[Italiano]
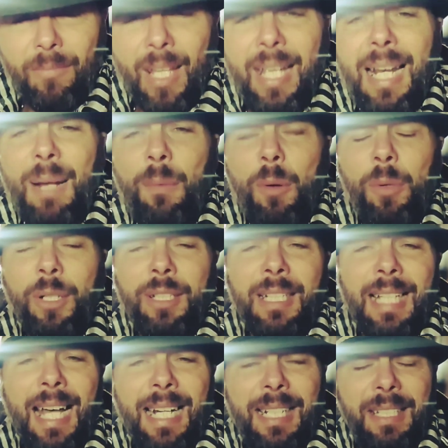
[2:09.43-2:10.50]
e l'abbiamo
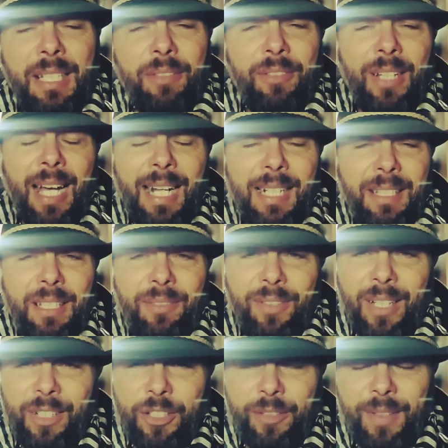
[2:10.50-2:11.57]
portata a rettifica, la
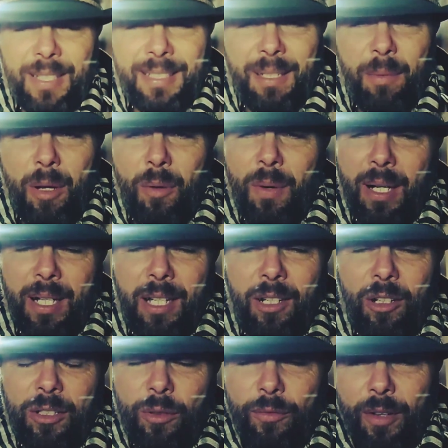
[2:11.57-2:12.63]
rettifica ci fa sapere qualche
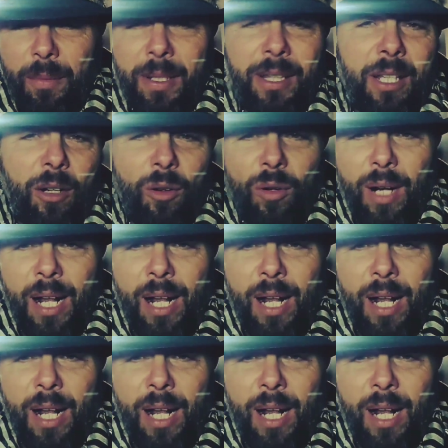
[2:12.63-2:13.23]
cosa ovviamente con